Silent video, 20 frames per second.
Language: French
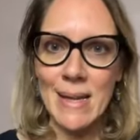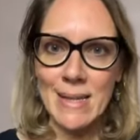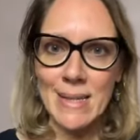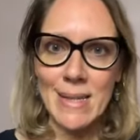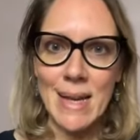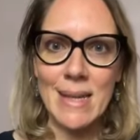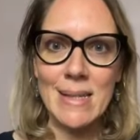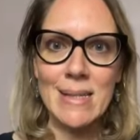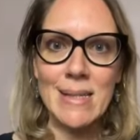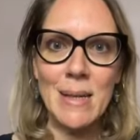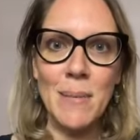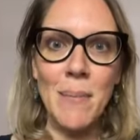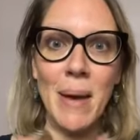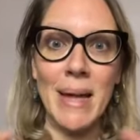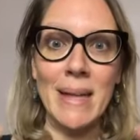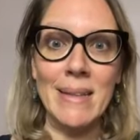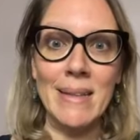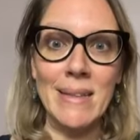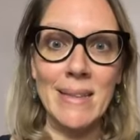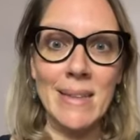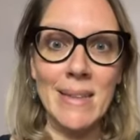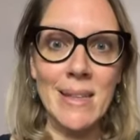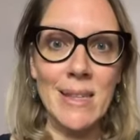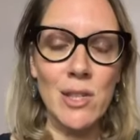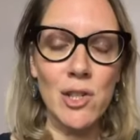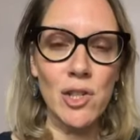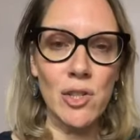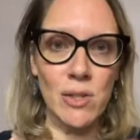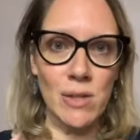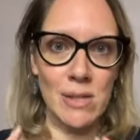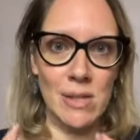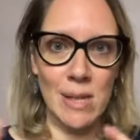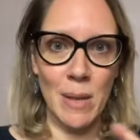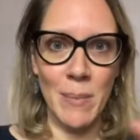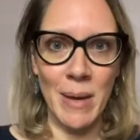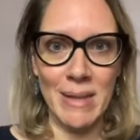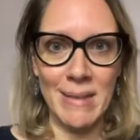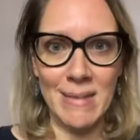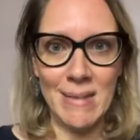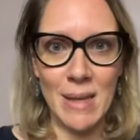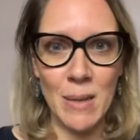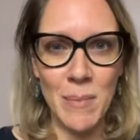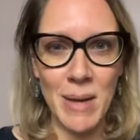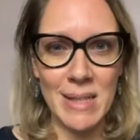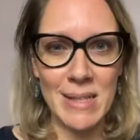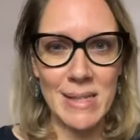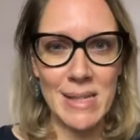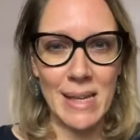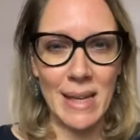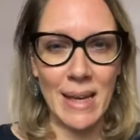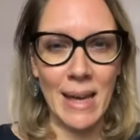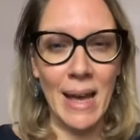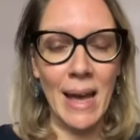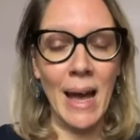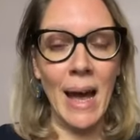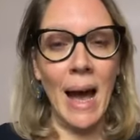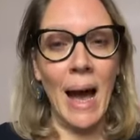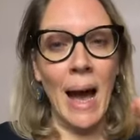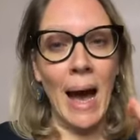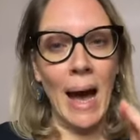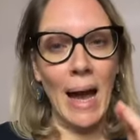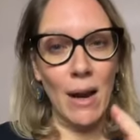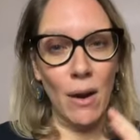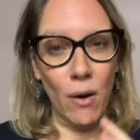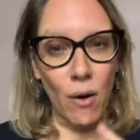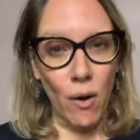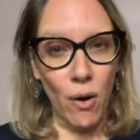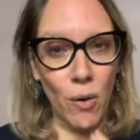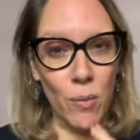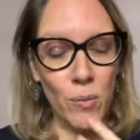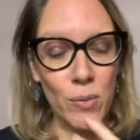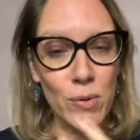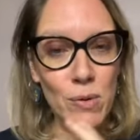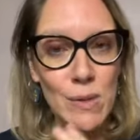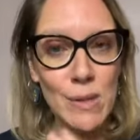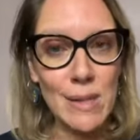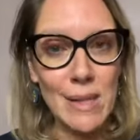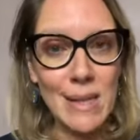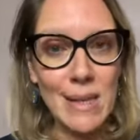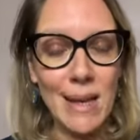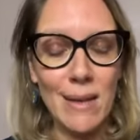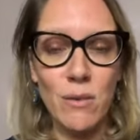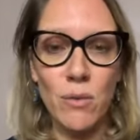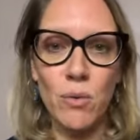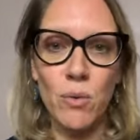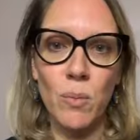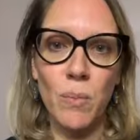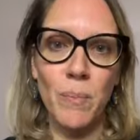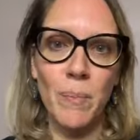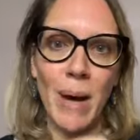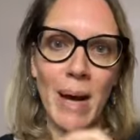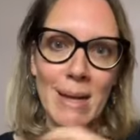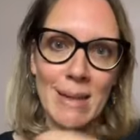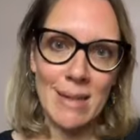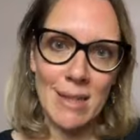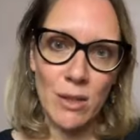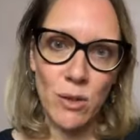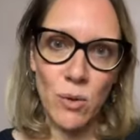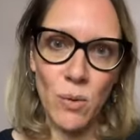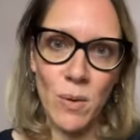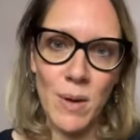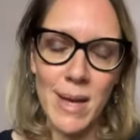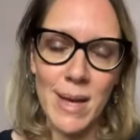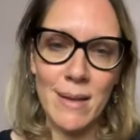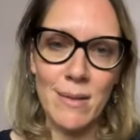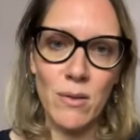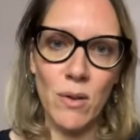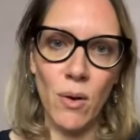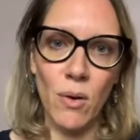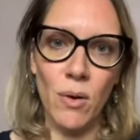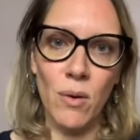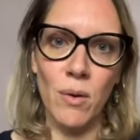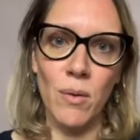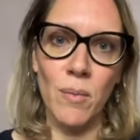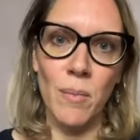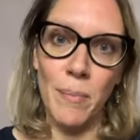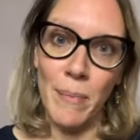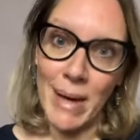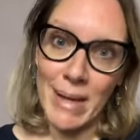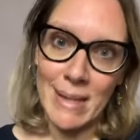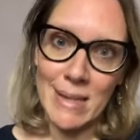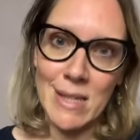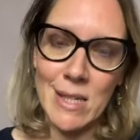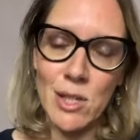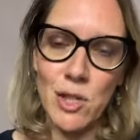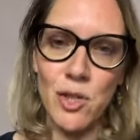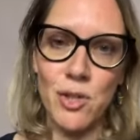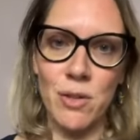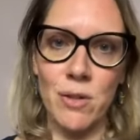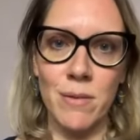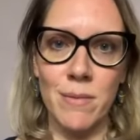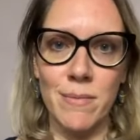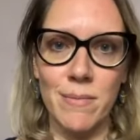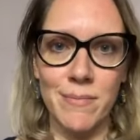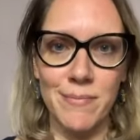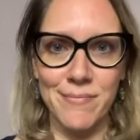Ça, c'est ma niche, c'est ma thématique. Alors, en plus, ce qu'il y a de particulier dans ma niche,